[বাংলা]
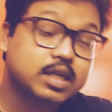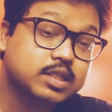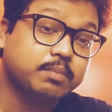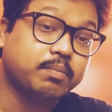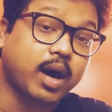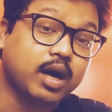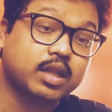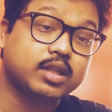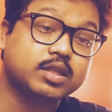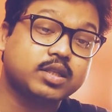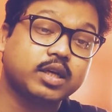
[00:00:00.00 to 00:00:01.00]
যে
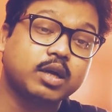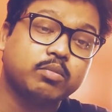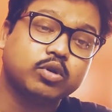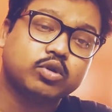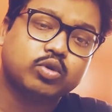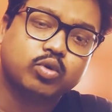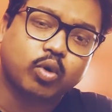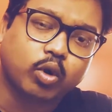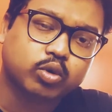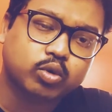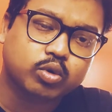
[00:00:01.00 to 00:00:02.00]
বাংলাদেশ থেকে মোট
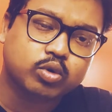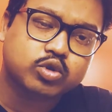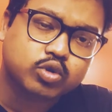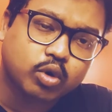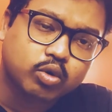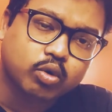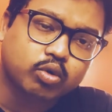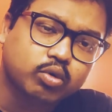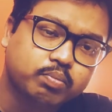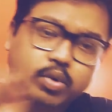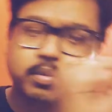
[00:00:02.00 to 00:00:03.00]
কতজন
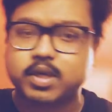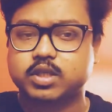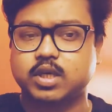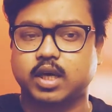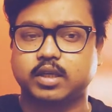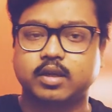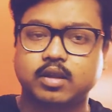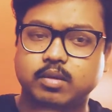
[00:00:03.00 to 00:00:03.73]
অনুপ্রবেশকারী